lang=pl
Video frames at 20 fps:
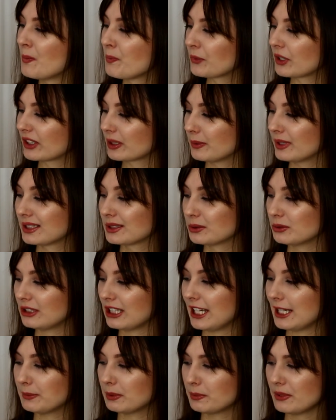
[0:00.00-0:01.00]
Natomiast
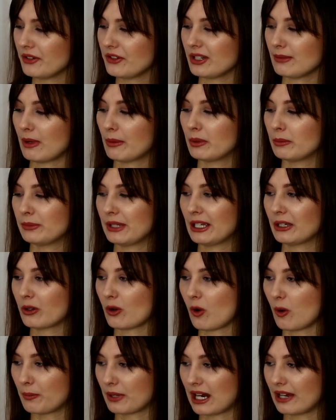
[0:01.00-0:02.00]
tutaj po pierwsze mamy
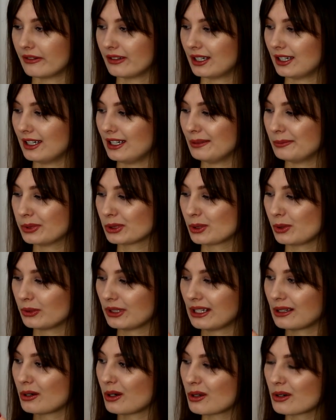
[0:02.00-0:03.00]
miękką oprawę, po
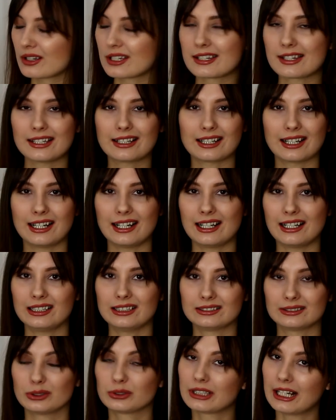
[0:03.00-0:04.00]
drugie
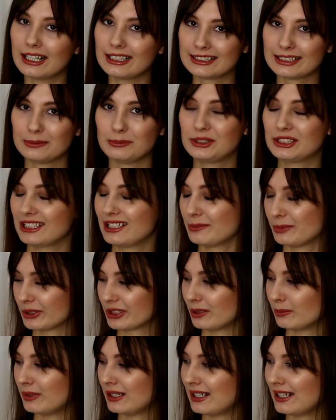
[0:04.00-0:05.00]
kolorystyka totalnie mi się nie
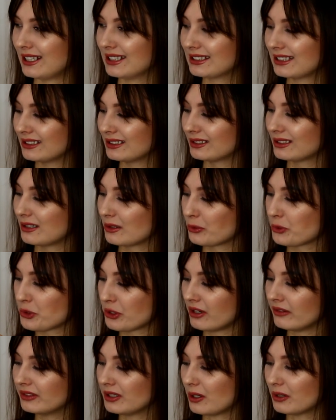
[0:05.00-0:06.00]
podoba. Ten
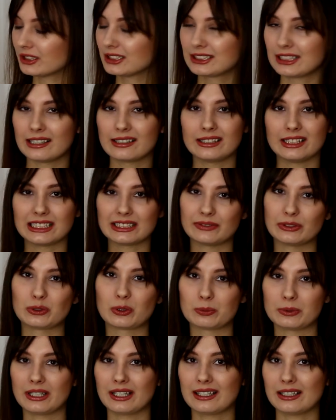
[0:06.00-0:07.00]
różowy odcień jest
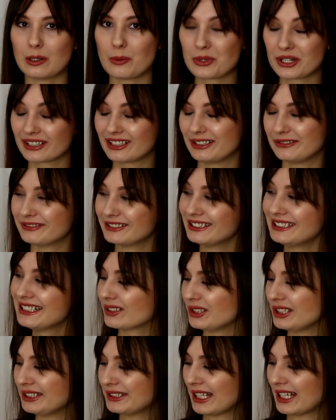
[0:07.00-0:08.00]
według mnie obrzydliwy.
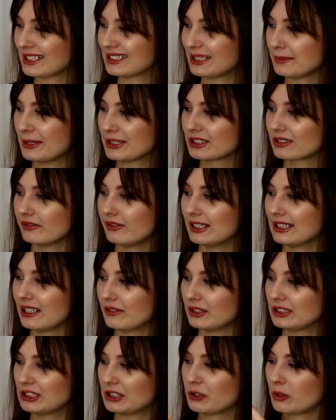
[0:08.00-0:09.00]
No i ta zamaskowana,
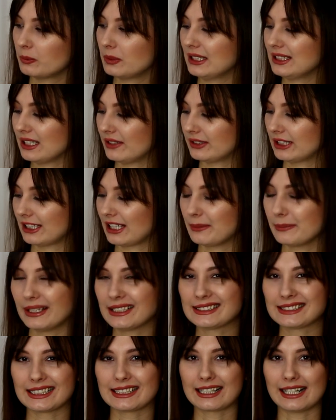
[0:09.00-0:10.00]
wiecie, kobieta w takiej
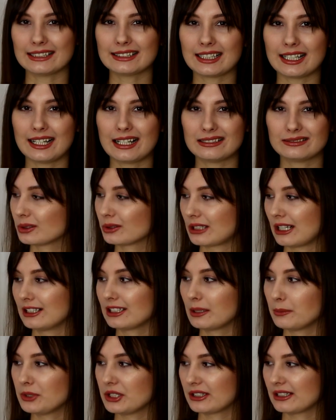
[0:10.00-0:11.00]
masce kata,
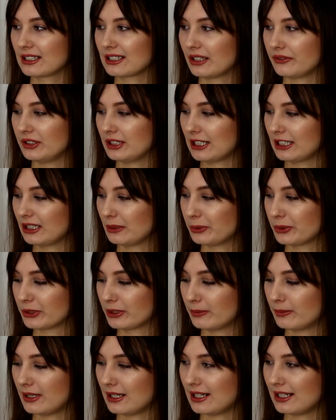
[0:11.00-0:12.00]
totalnie mi się ta grafika nie
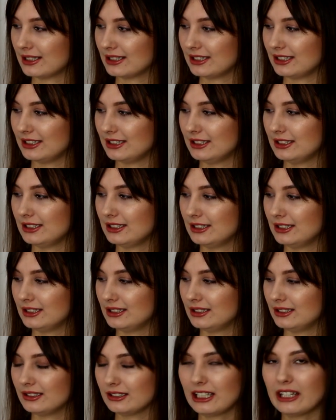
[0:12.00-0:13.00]
podoba
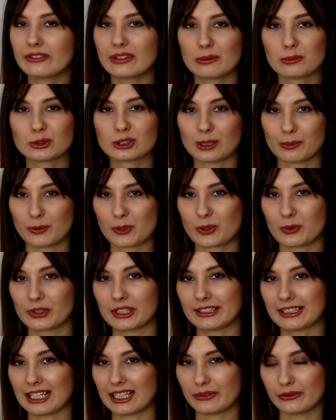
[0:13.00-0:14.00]
i nie wiem, co poszło
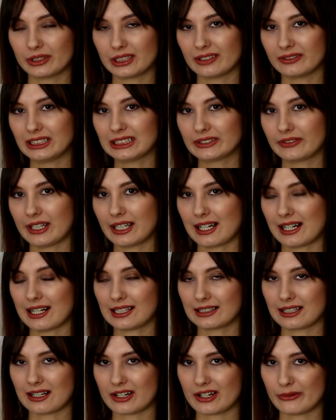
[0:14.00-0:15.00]
nie tak w wydawnictwie
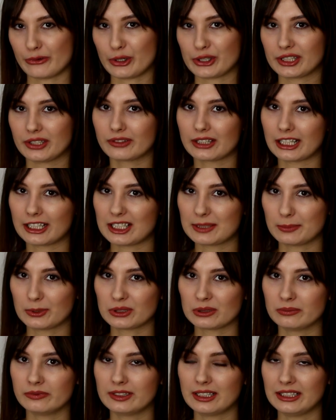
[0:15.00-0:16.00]
Charakter, że właśnie w taki
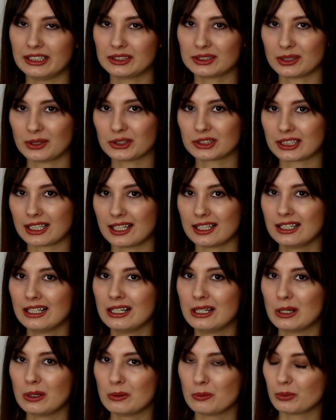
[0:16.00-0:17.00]
sposób wydali książkę,
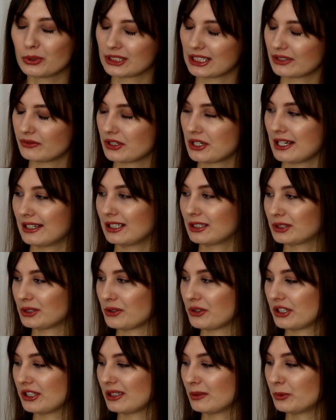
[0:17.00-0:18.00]
bo zazwyczaj te
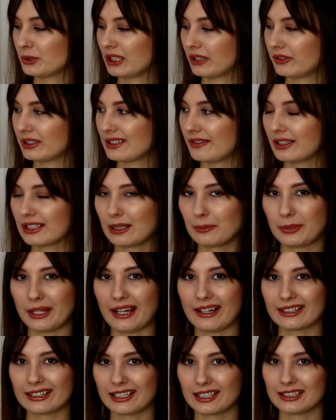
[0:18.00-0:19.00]
książki są u nich wydawane
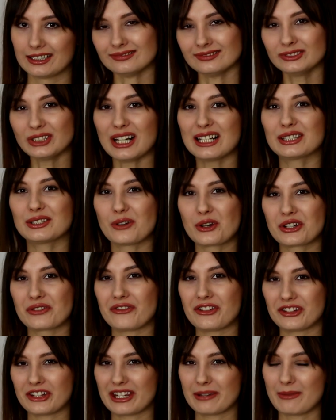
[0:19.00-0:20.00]
pięknie. No ale to
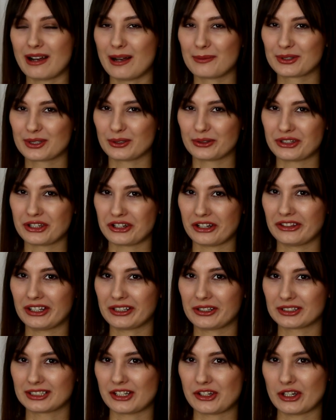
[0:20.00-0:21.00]
oczywiście nie ma absolutnie absolutnie
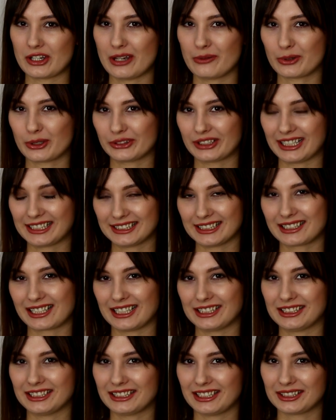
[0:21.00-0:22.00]
żadnego znaczenia w kontekście
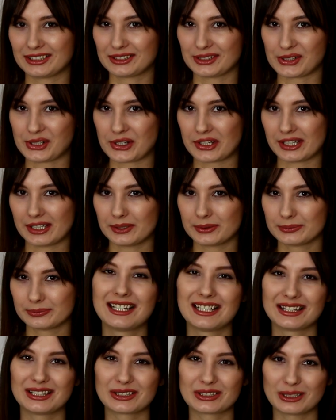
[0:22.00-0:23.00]
treści tej książki.
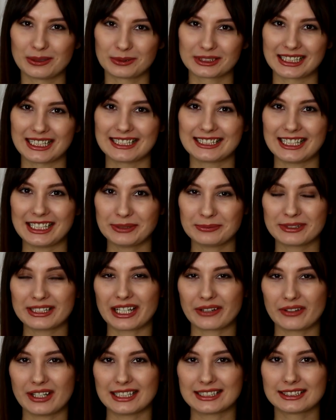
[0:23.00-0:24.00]
No dobrze, zejdźmy na
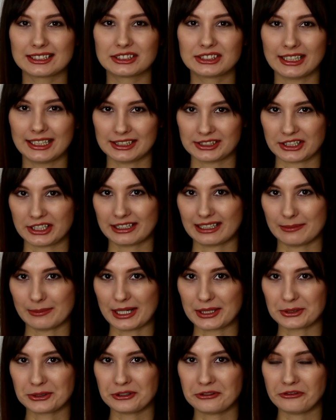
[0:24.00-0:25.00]
chwilę z tych ciężkich
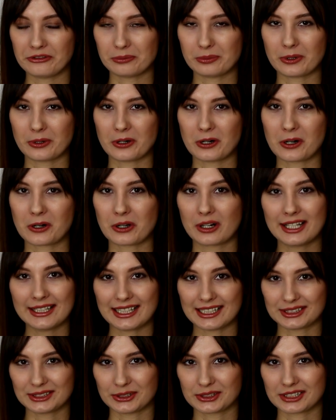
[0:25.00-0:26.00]
tematów, bo
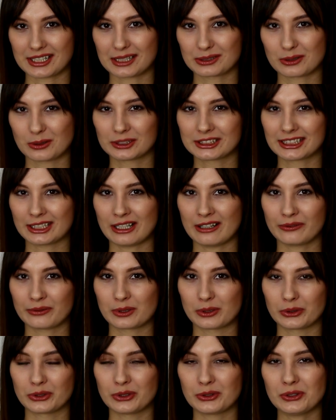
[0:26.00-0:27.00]
kolejna książka, którą czytałam w
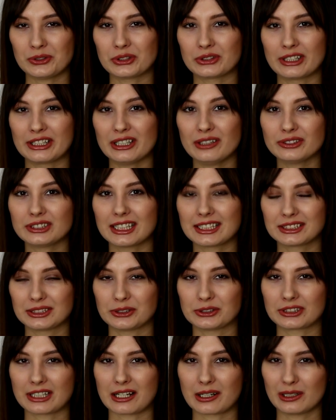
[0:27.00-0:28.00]
grudniu, to najnowsza
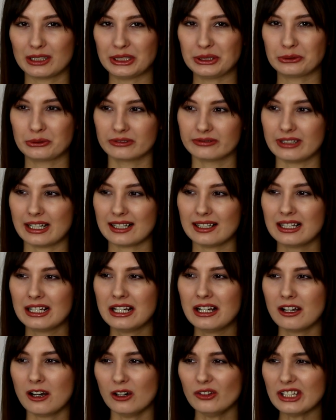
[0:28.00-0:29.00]
książka Colin Hoover.
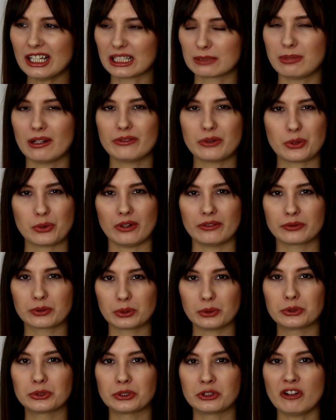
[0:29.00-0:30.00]
Ona chyba wyszła w
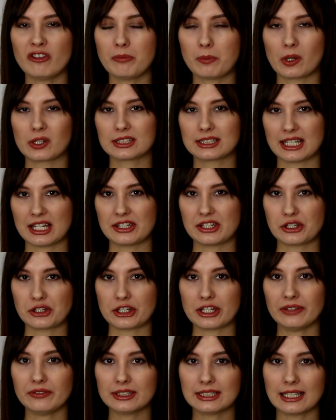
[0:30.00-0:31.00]
grudniu, w Polsce jest jeszcze
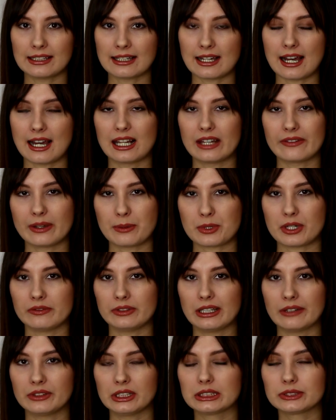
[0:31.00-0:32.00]
niewydana, ale wiem, że
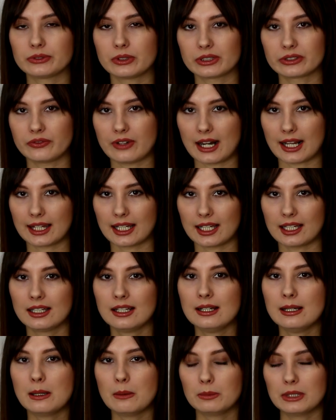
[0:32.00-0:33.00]
wydawnictwo Otwarte
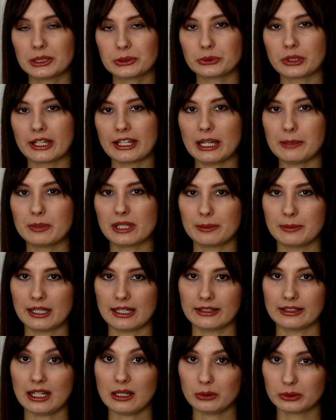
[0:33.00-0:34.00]
planuje jej
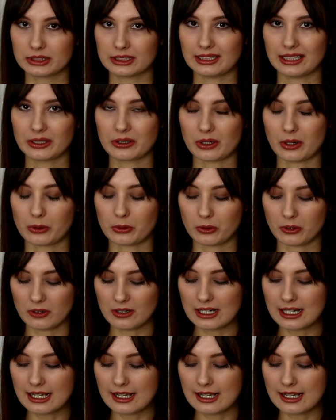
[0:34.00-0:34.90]
premierę na luty tego roku.